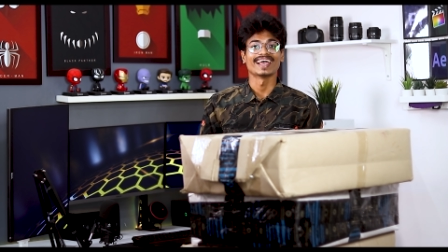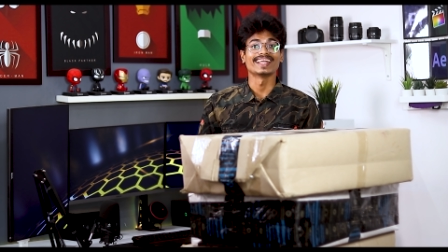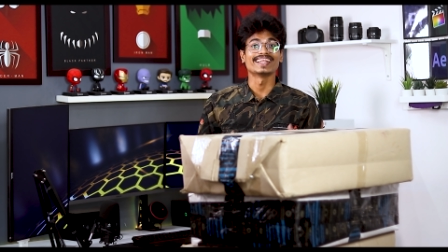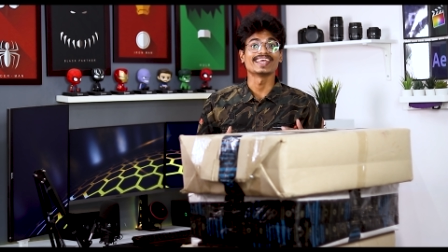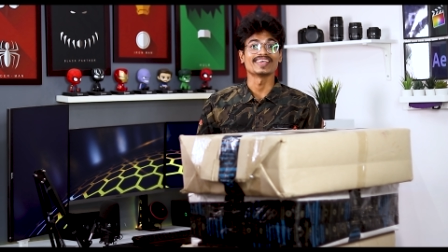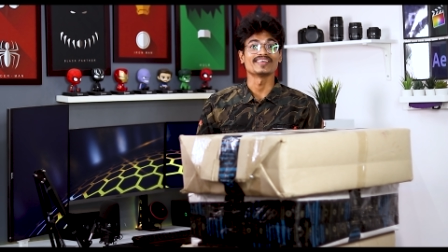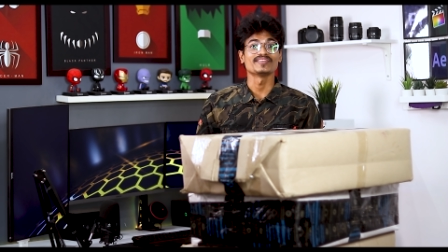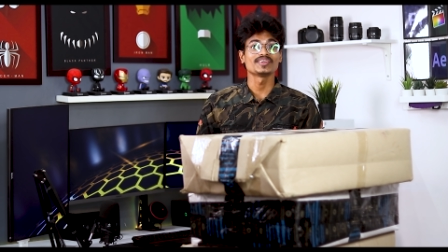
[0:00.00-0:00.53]
అండ్
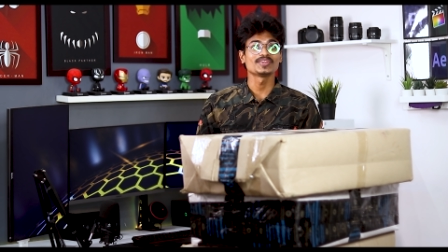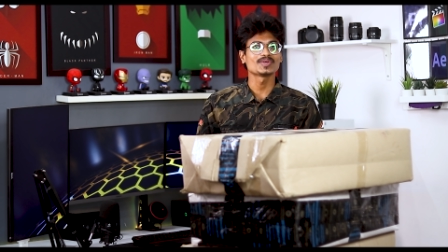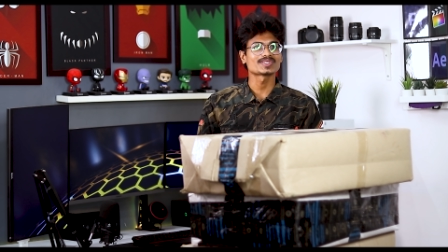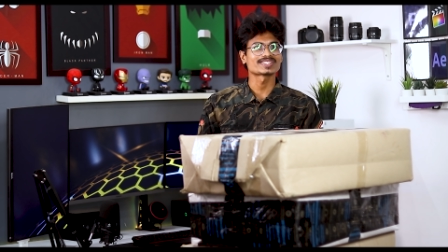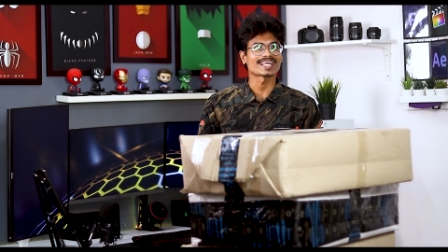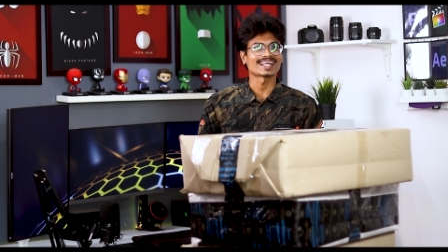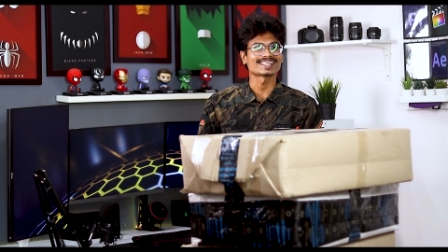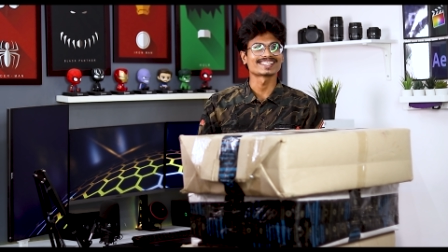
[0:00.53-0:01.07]
హే వీడియో
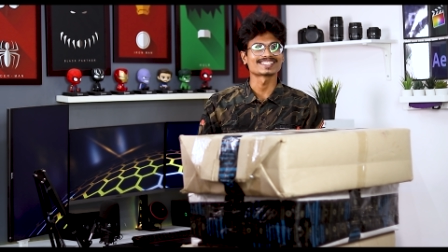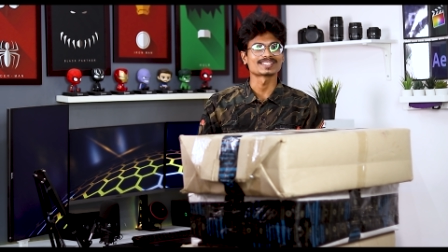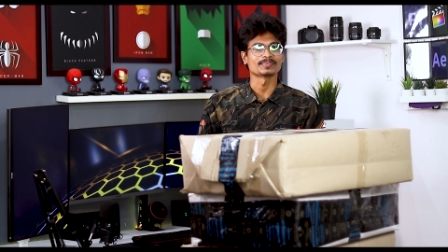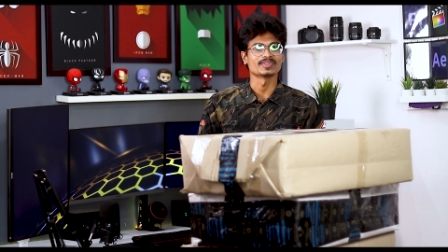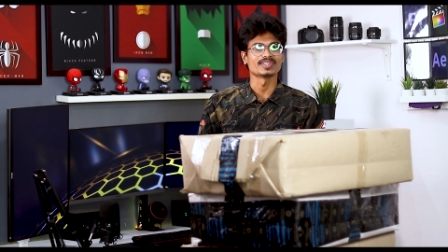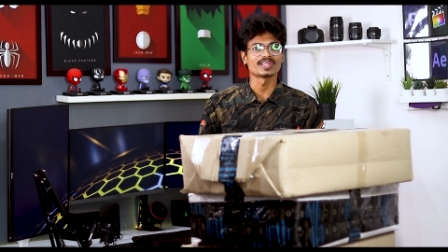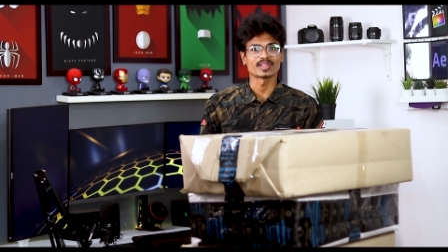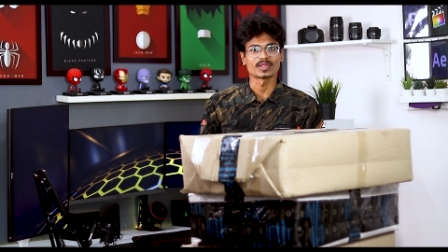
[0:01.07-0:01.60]
స్టార్ట్ చేసే
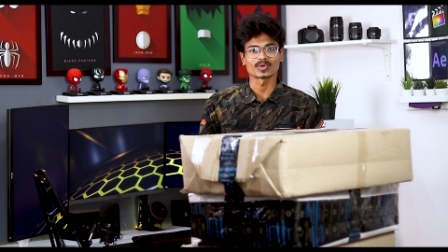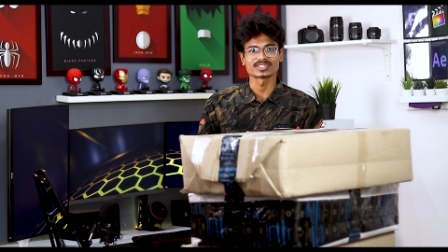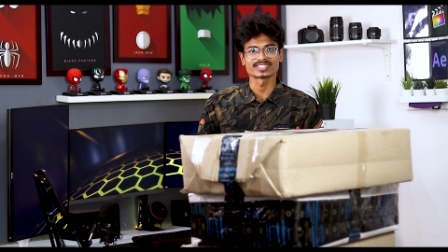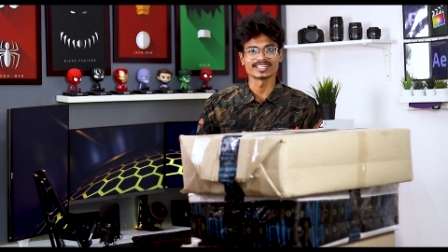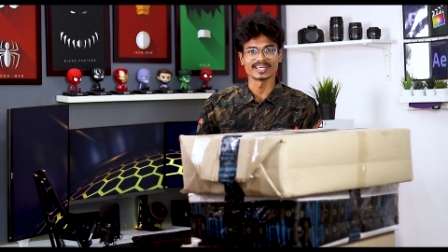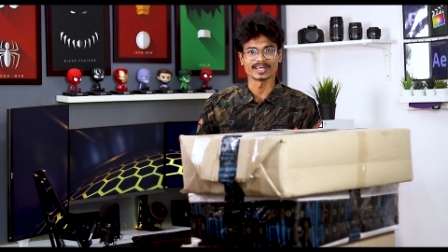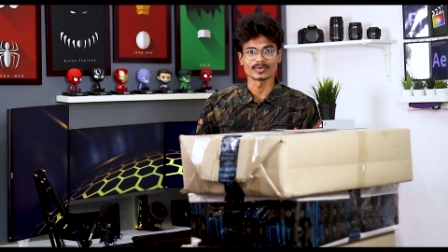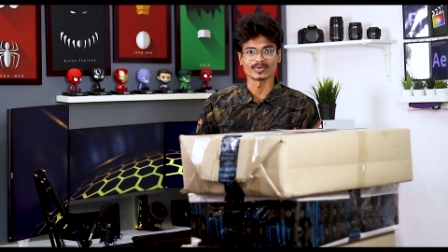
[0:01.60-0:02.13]
ముందు నాదొక
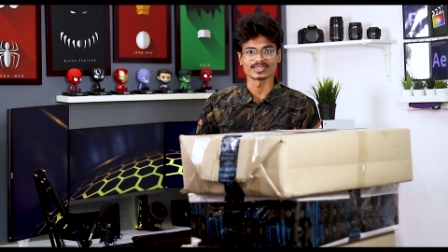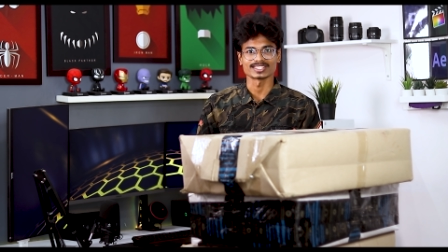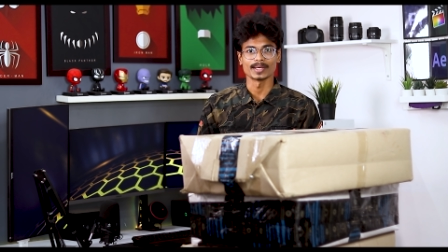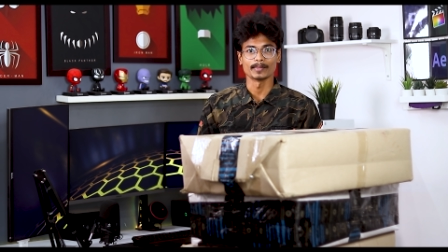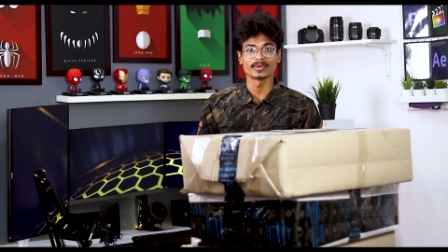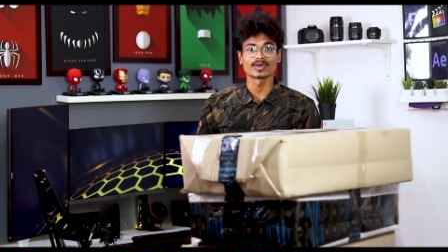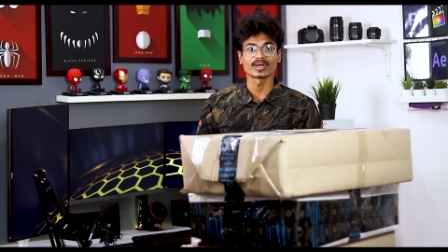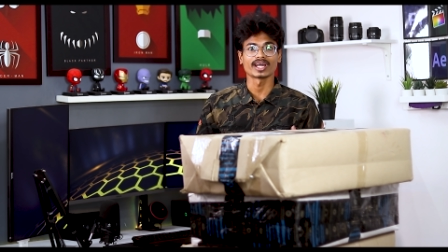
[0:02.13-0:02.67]
చిన్న రిక్వెస్ట్
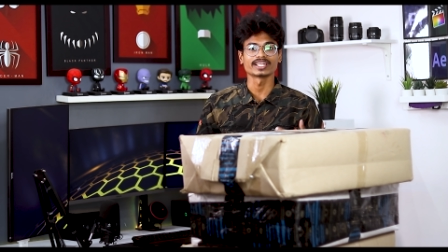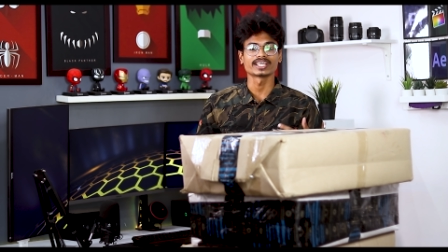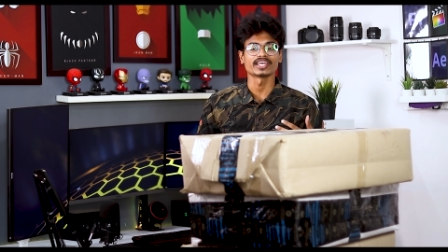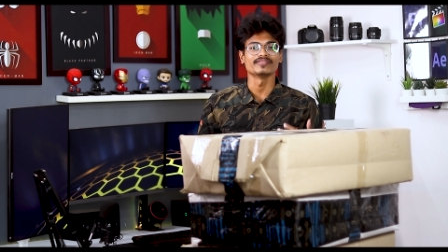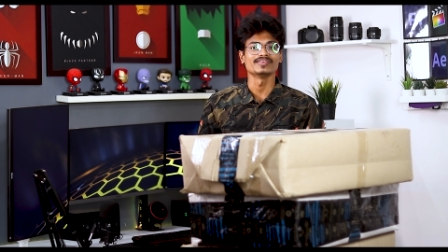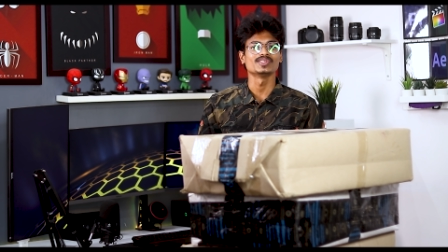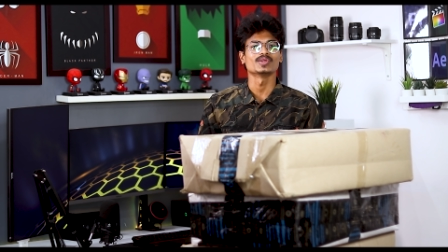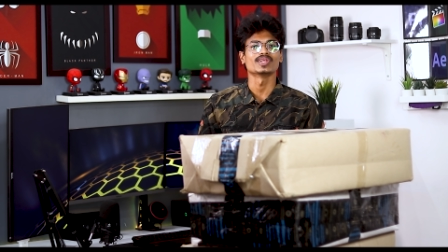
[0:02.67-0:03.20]
మీకు కనుక ఈ
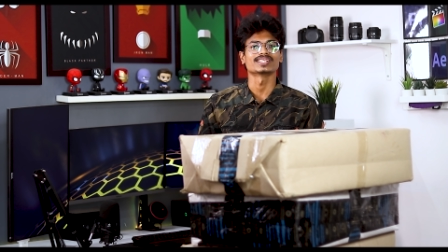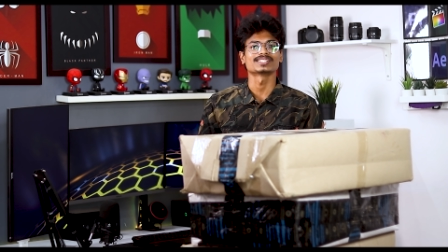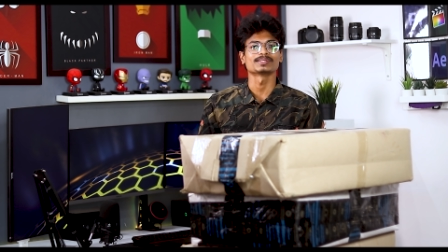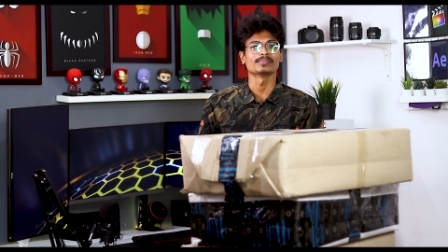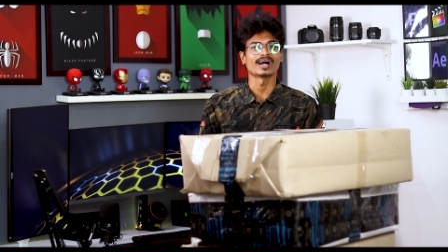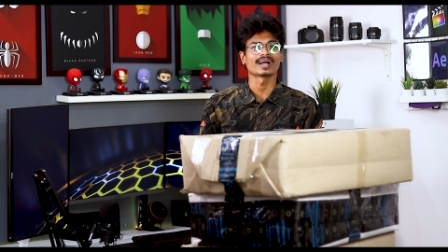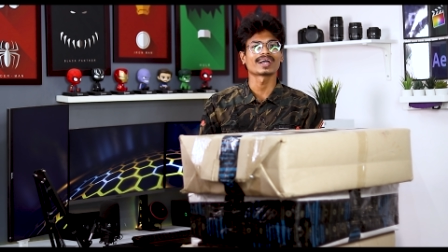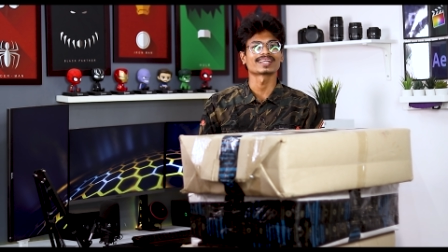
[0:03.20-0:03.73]
వీడియో నచ్చి
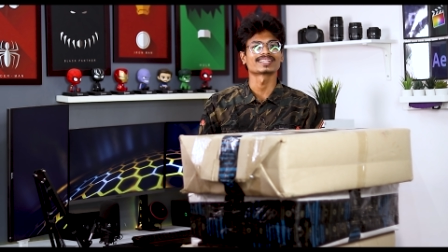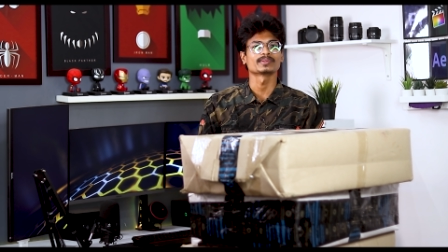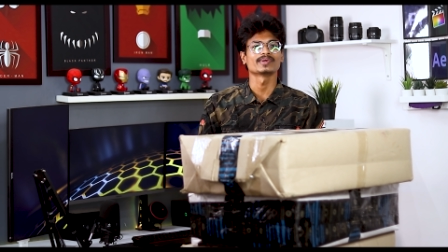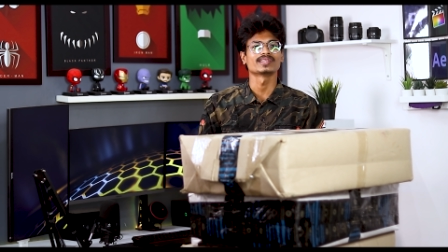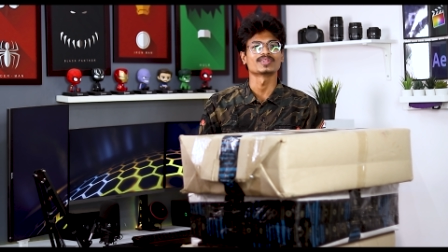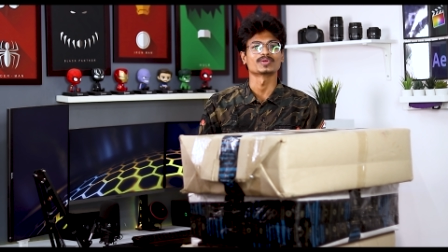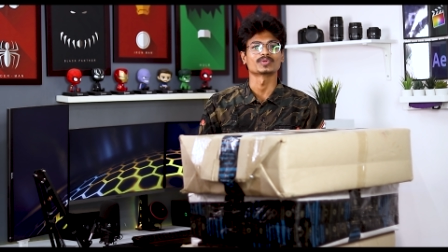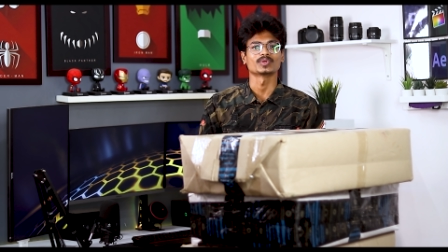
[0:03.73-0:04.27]
బాగా
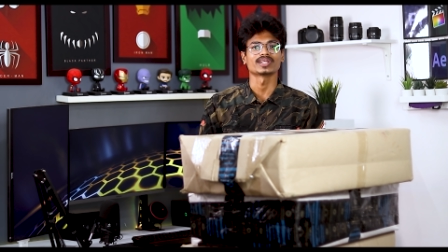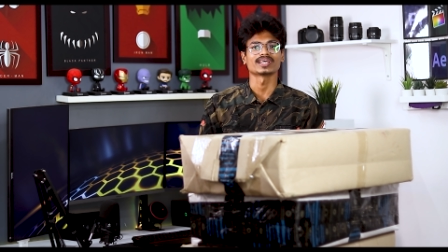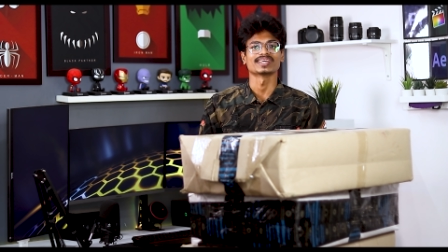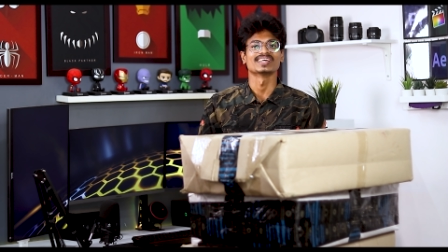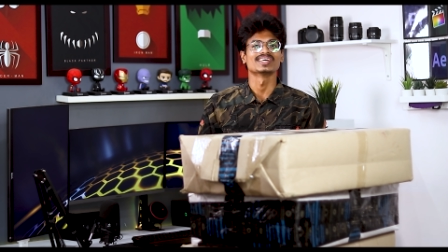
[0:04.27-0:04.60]
అర్థమైంది అనుకుంటే